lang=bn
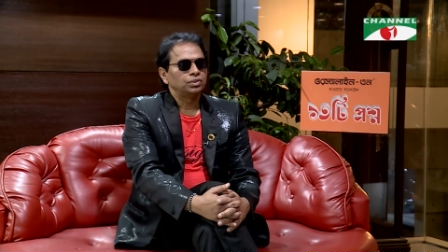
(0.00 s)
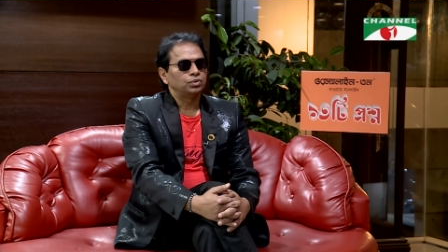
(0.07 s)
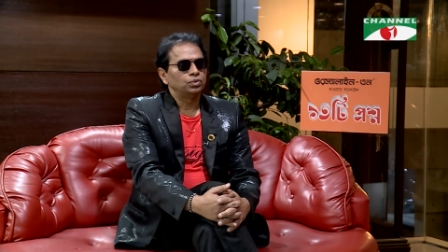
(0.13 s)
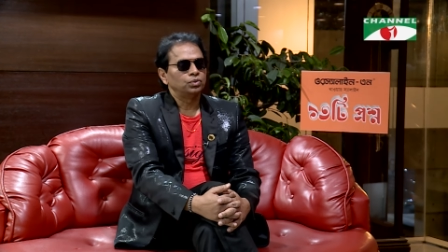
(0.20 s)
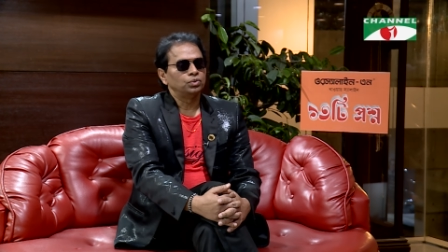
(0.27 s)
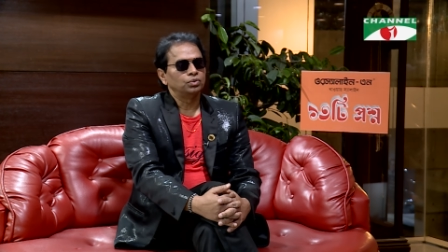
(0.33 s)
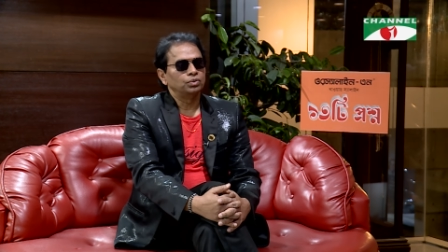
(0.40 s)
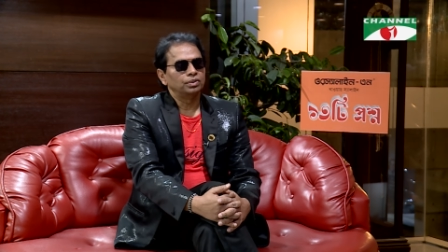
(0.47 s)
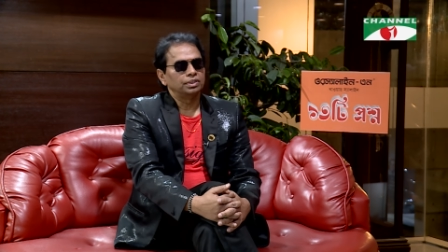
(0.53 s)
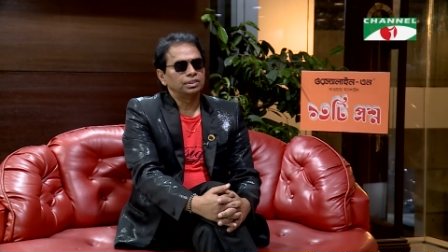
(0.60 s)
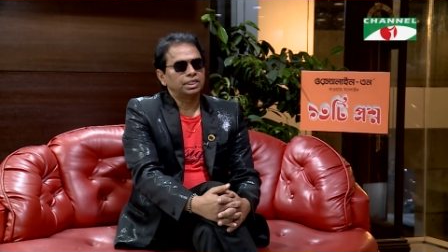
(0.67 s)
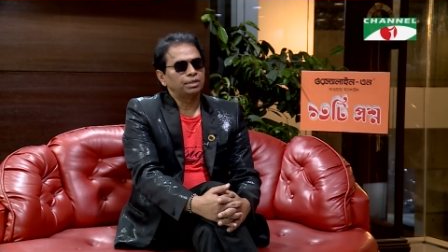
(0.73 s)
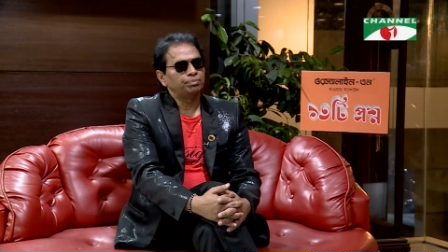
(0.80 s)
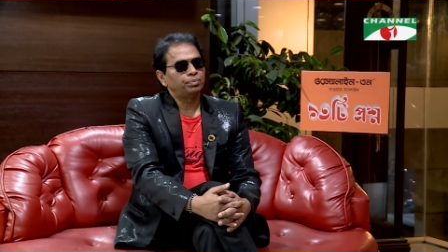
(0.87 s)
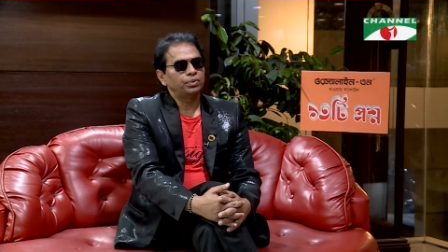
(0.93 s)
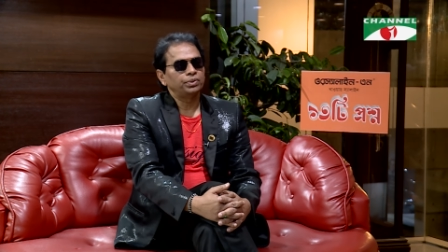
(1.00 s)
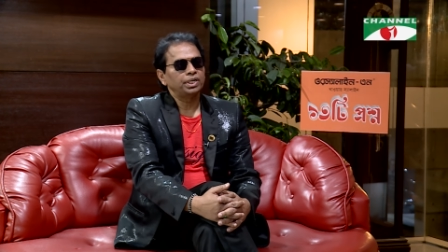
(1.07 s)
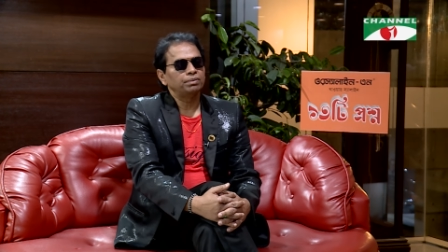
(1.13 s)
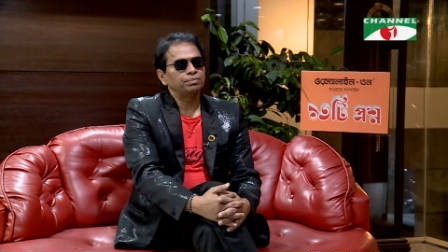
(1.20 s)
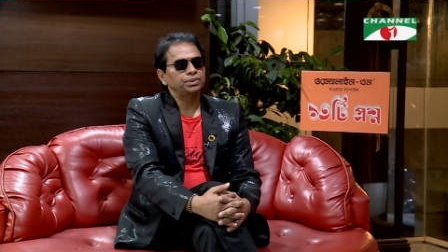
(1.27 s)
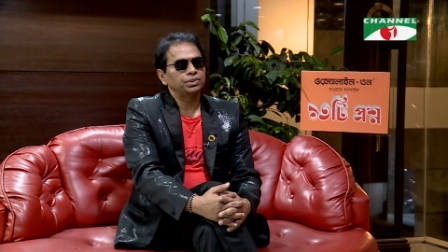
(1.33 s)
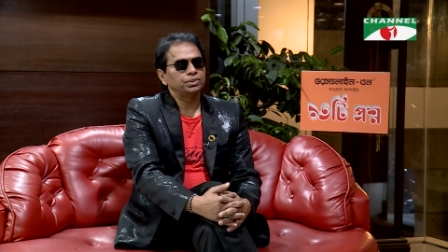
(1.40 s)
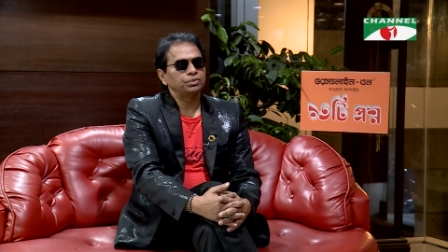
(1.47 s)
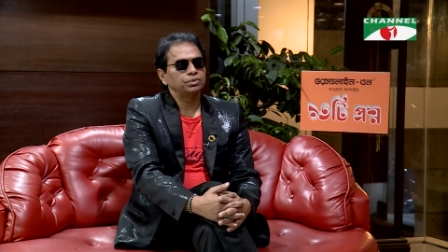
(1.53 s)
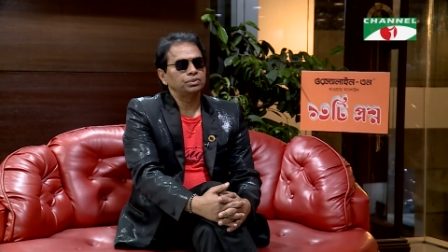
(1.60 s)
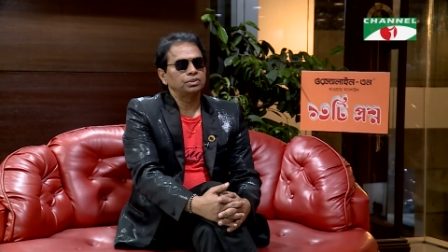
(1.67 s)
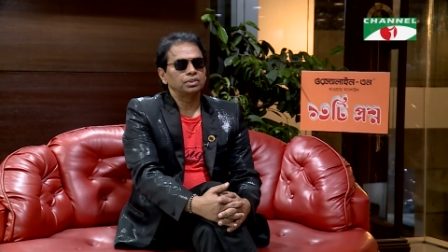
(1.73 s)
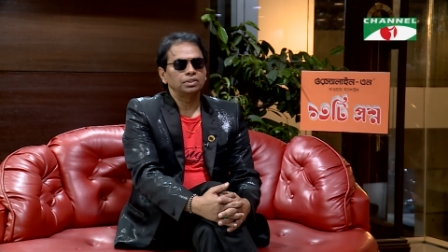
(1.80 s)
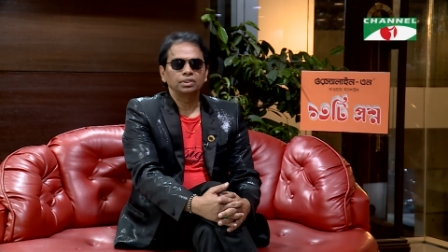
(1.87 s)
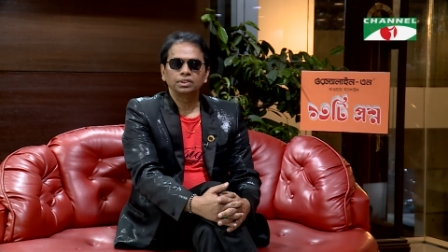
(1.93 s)
তো তারপরে আমি যখন
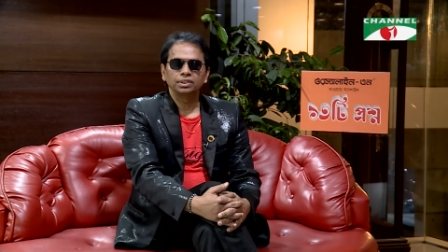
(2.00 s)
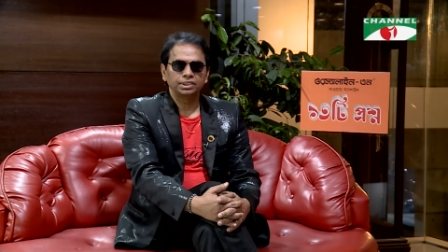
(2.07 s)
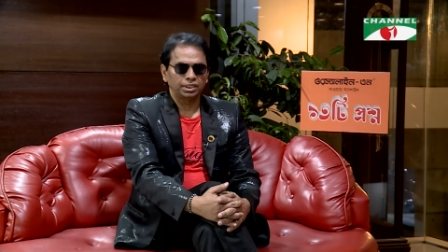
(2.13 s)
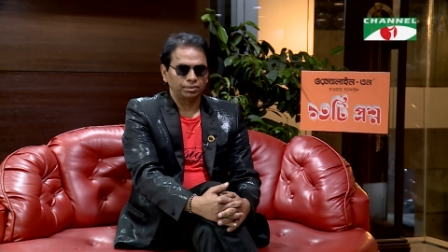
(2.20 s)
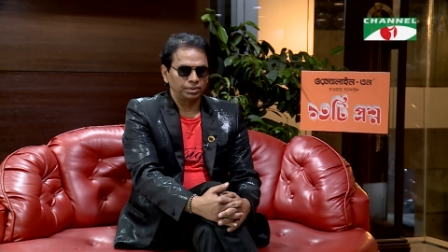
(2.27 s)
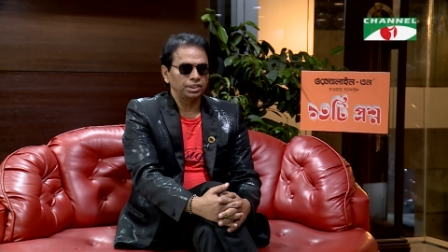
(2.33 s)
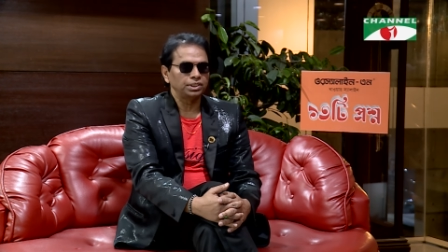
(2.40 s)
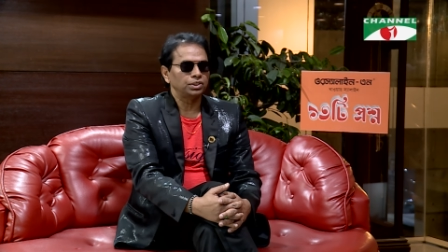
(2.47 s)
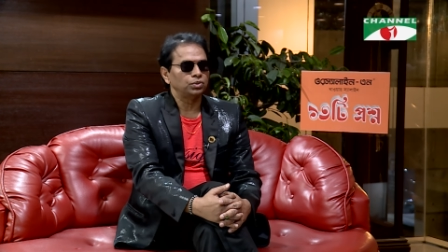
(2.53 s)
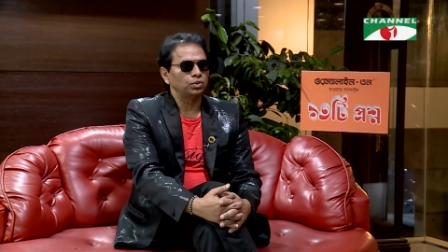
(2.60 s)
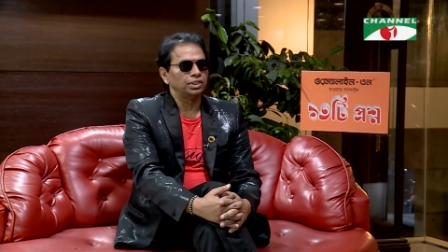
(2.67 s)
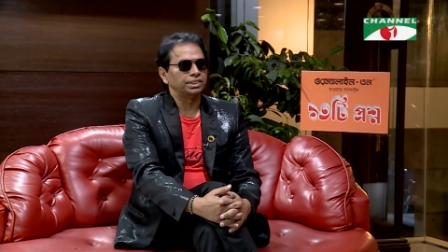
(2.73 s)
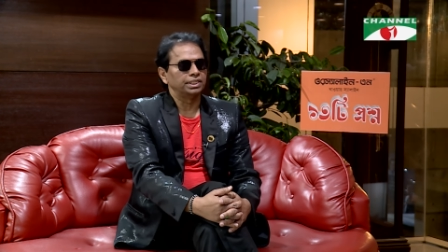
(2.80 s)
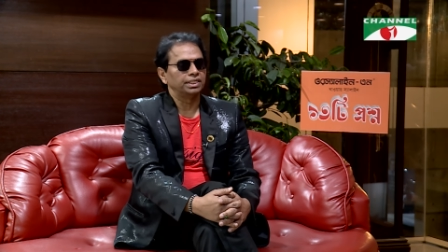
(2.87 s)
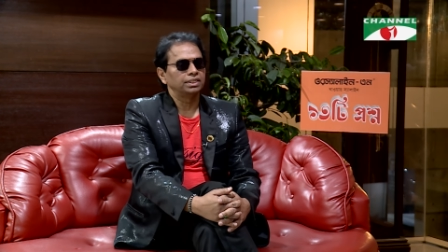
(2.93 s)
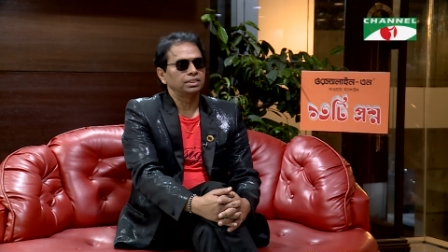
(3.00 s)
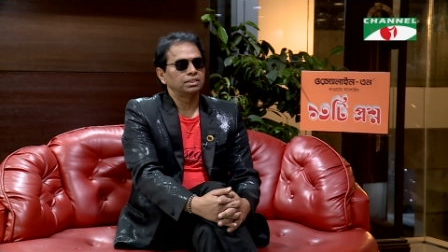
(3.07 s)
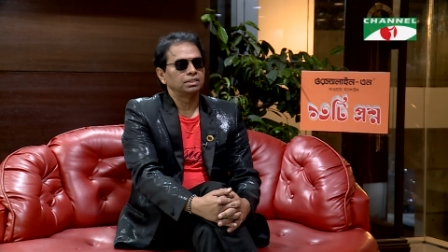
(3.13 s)
জার্মানিতে চলে যাই